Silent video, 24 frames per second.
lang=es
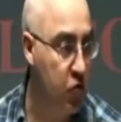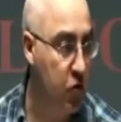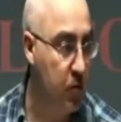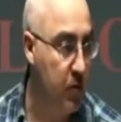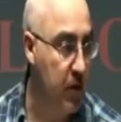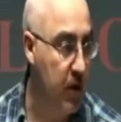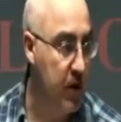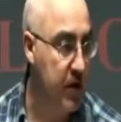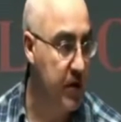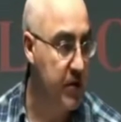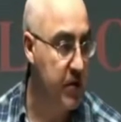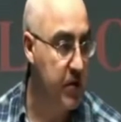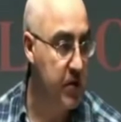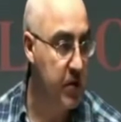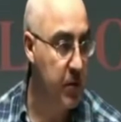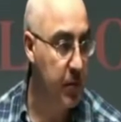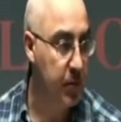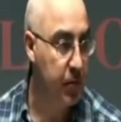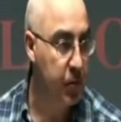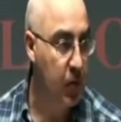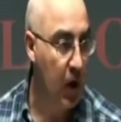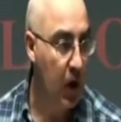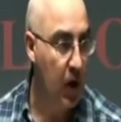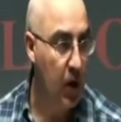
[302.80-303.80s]
mucho más,
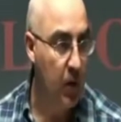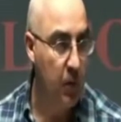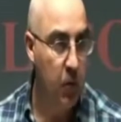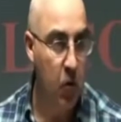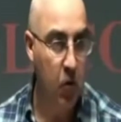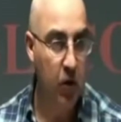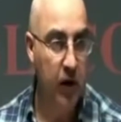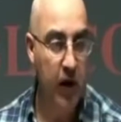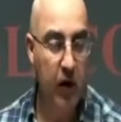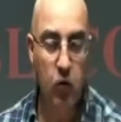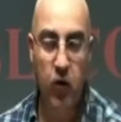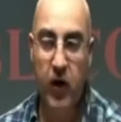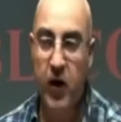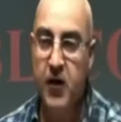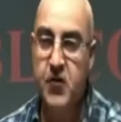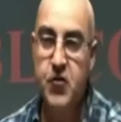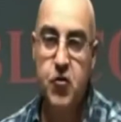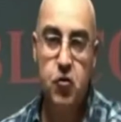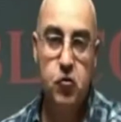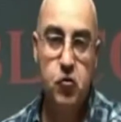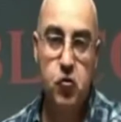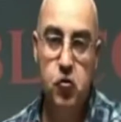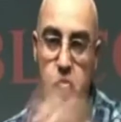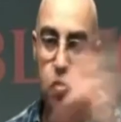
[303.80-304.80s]
porque aunque ha
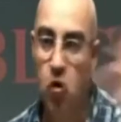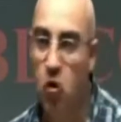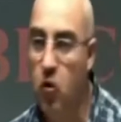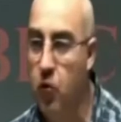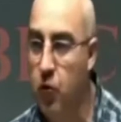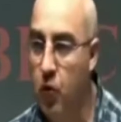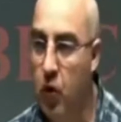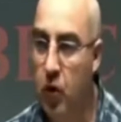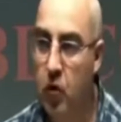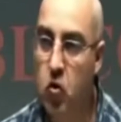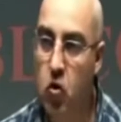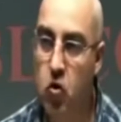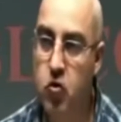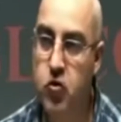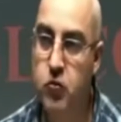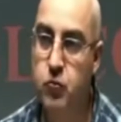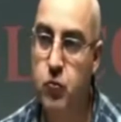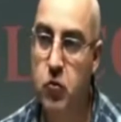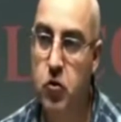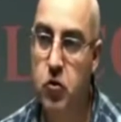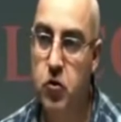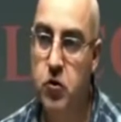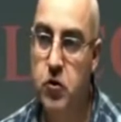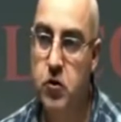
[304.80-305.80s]
hecho todo el
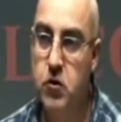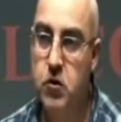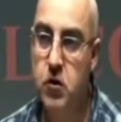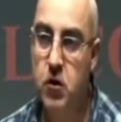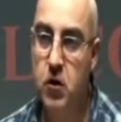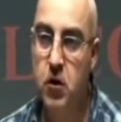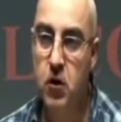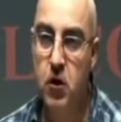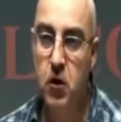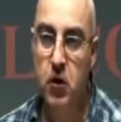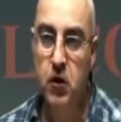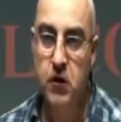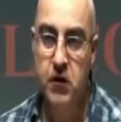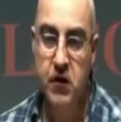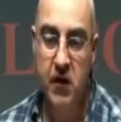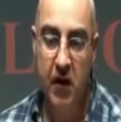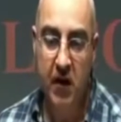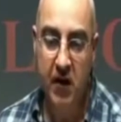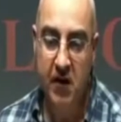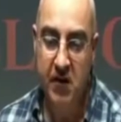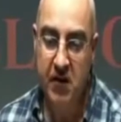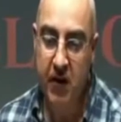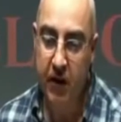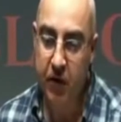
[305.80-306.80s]
cosmos,
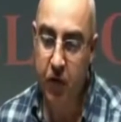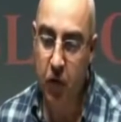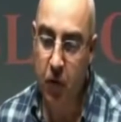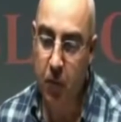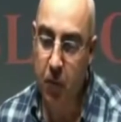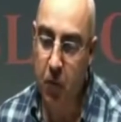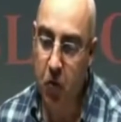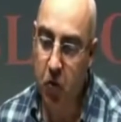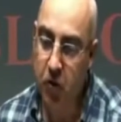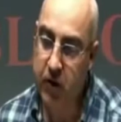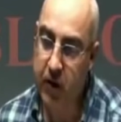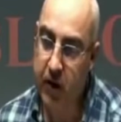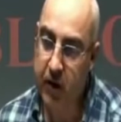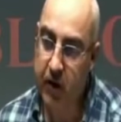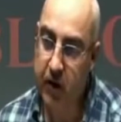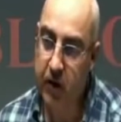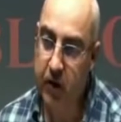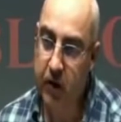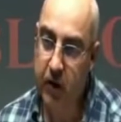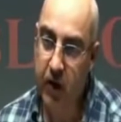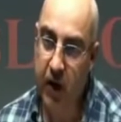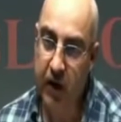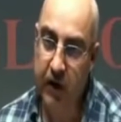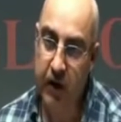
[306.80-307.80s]
sigue estando por ti
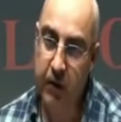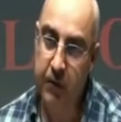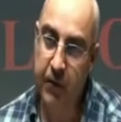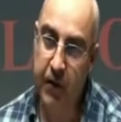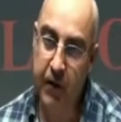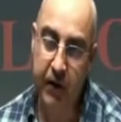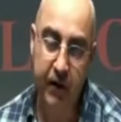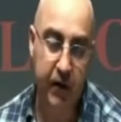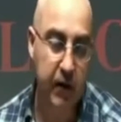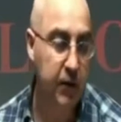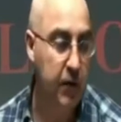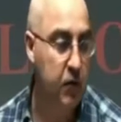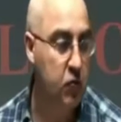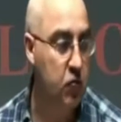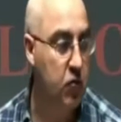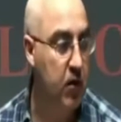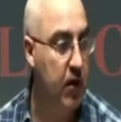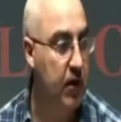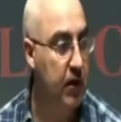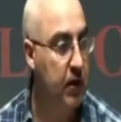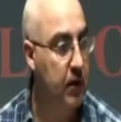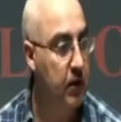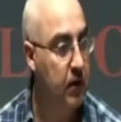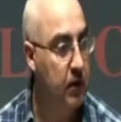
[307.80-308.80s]
a nivel
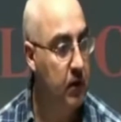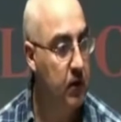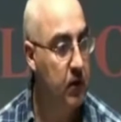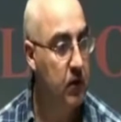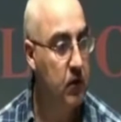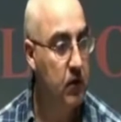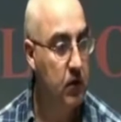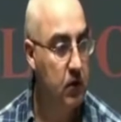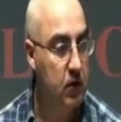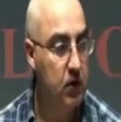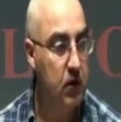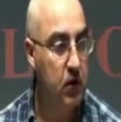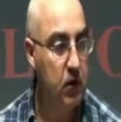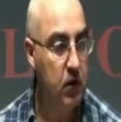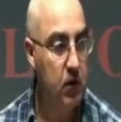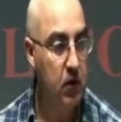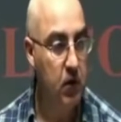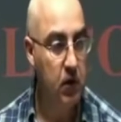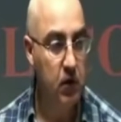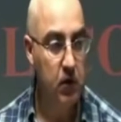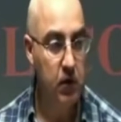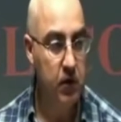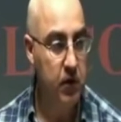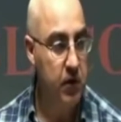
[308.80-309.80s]
individual.
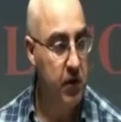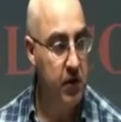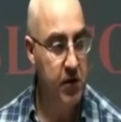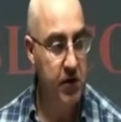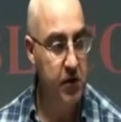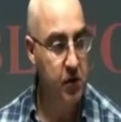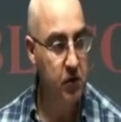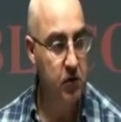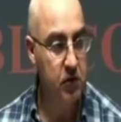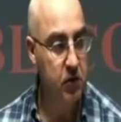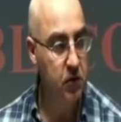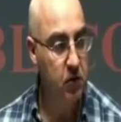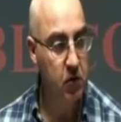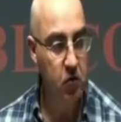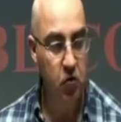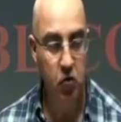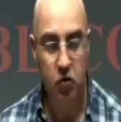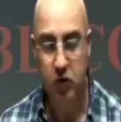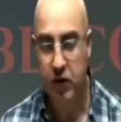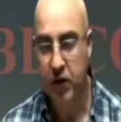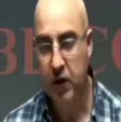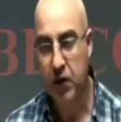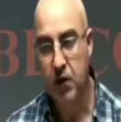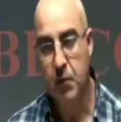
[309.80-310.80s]
Y esto
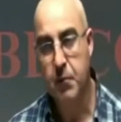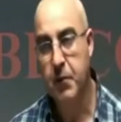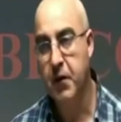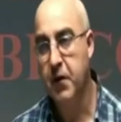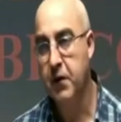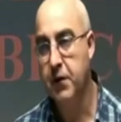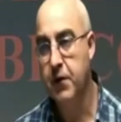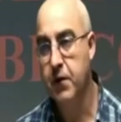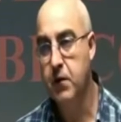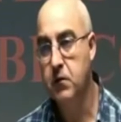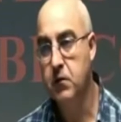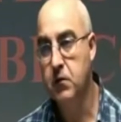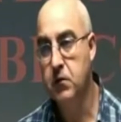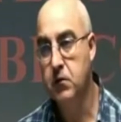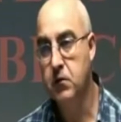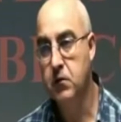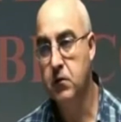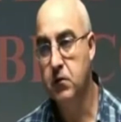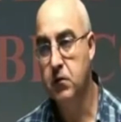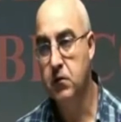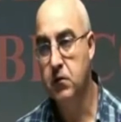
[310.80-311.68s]
no tiene precio.